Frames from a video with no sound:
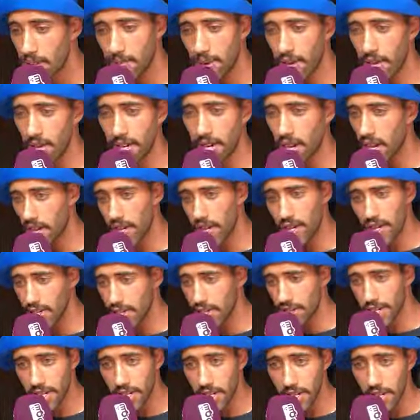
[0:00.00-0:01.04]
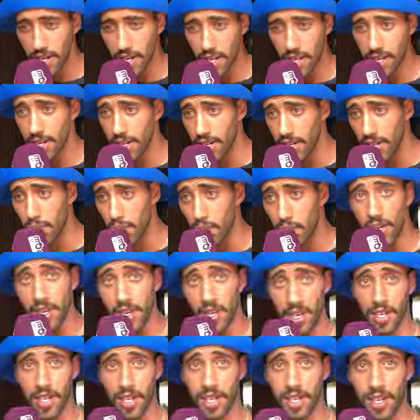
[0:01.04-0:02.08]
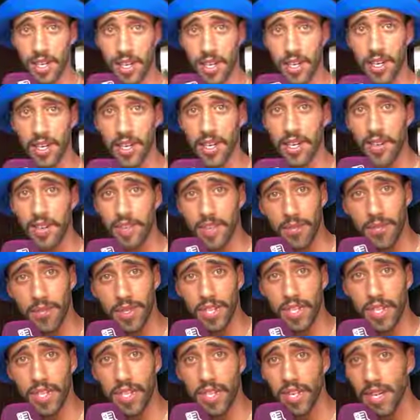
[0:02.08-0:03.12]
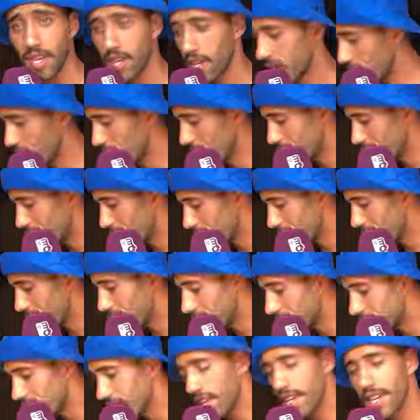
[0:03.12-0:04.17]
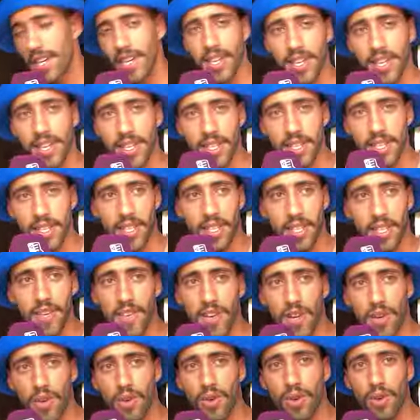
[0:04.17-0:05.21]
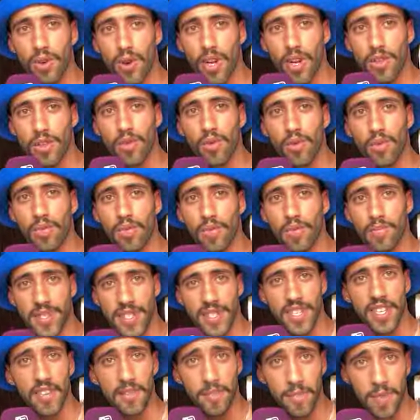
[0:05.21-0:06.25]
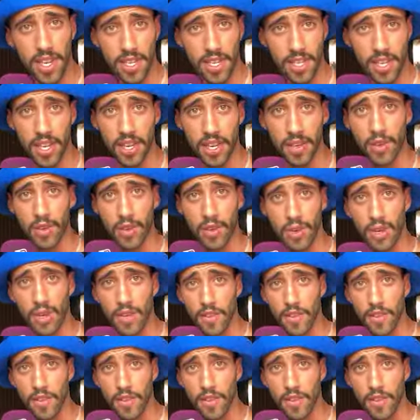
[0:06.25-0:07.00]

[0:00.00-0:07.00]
باقيين عاقلين على داكشي اللي لقيناه هو اللي لقيناه فهمتيني يعني كاينين دراري كيف كنقولوا عندهم بزاف ما يعطيو